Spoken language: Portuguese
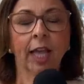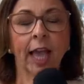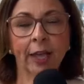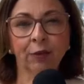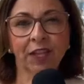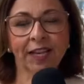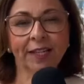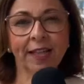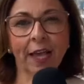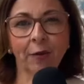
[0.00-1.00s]
É, e o
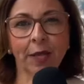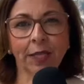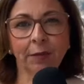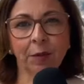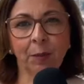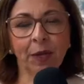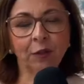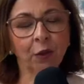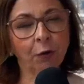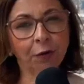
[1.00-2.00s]
secretário ainda me
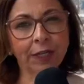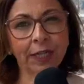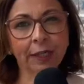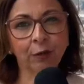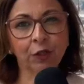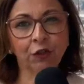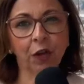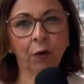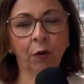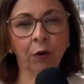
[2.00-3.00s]
passou, Fernando, que de
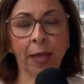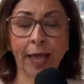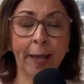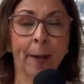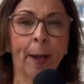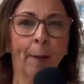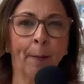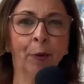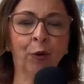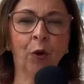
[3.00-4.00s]
acordo. É
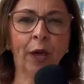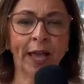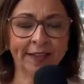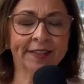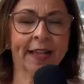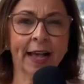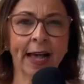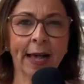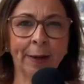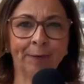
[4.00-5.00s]
por
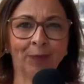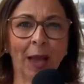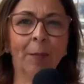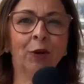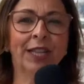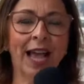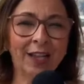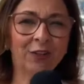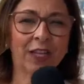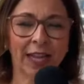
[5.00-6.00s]
essa
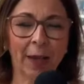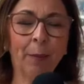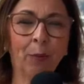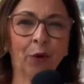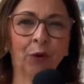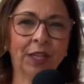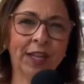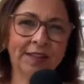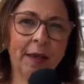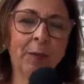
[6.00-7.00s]
abordagem, né, por conta
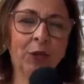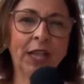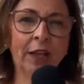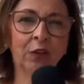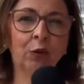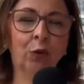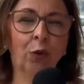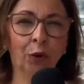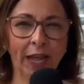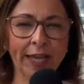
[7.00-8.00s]
dessa abordagem
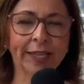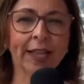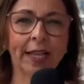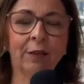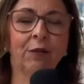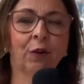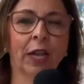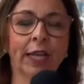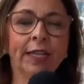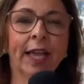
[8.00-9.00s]
truculenta e
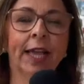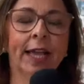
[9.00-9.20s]
violenta,